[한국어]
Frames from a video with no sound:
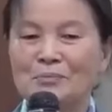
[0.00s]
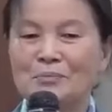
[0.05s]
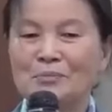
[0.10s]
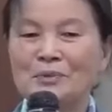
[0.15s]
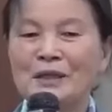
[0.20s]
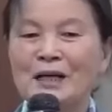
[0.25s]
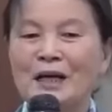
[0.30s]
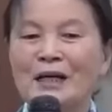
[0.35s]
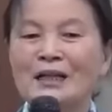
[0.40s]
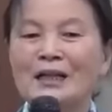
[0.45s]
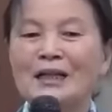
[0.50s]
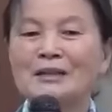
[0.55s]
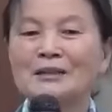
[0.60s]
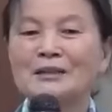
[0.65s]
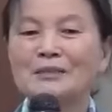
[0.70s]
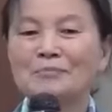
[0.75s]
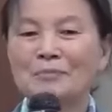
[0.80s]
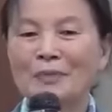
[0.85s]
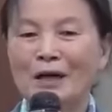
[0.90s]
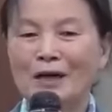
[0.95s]

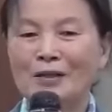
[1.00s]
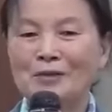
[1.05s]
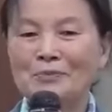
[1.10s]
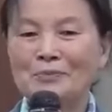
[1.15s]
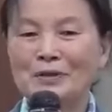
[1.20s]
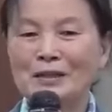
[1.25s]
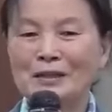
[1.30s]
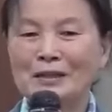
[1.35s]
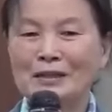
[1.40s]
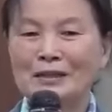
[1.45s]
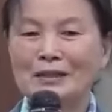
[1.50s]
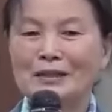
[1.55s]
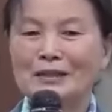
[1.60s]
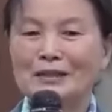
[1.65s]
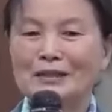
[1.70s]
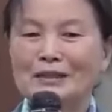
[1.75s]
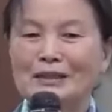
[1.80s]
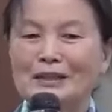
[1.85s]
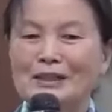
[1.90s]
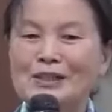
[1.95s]
미안한 마음이
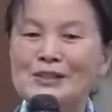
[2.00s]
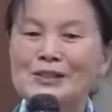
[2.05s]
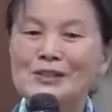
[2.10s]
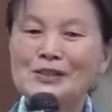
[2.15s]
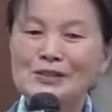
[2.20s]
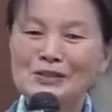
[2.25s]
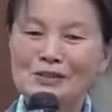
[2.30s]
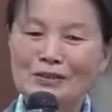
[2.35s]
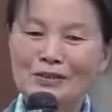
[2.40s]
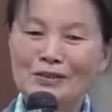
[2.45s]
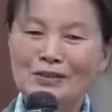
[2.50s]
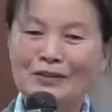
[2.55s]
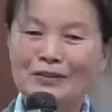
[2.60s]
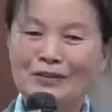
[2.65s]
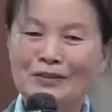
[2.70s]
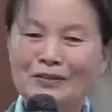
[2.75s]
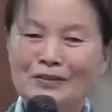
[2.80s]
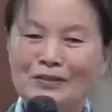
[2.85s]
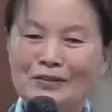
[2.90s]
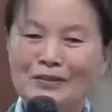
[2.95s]

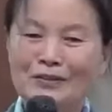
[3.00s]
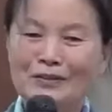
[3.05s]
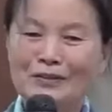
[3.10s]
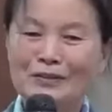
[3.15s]
있었어요.